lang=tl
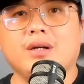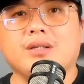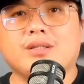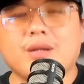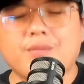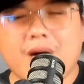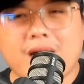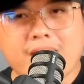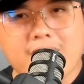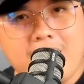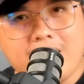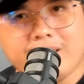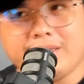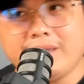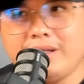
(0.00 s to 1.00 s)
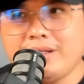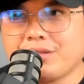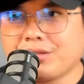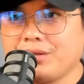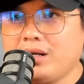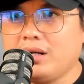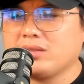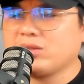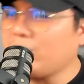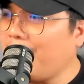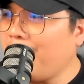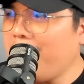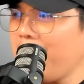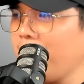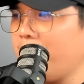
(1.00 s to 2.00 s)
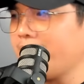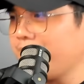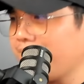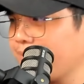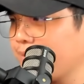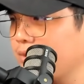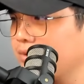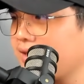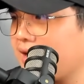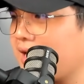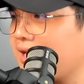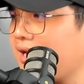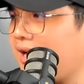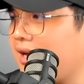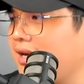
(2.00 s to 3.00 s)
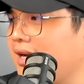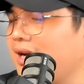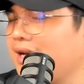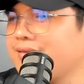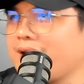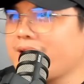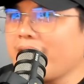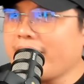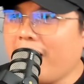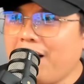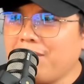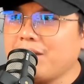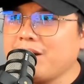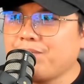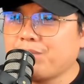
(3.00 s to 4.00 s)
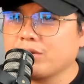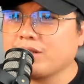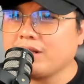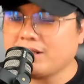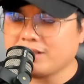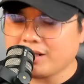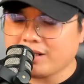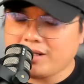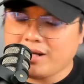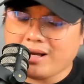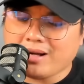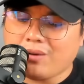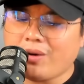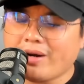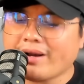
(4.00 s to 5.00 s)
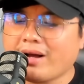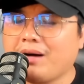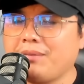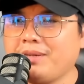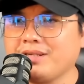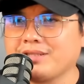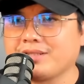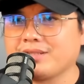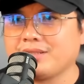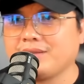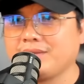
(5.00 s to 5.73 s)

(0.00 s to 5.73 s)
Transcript: sa mga raket ng Israel. So kawawa naman po talaga. Nadadamay po sila sa ginagawa ng Hamas.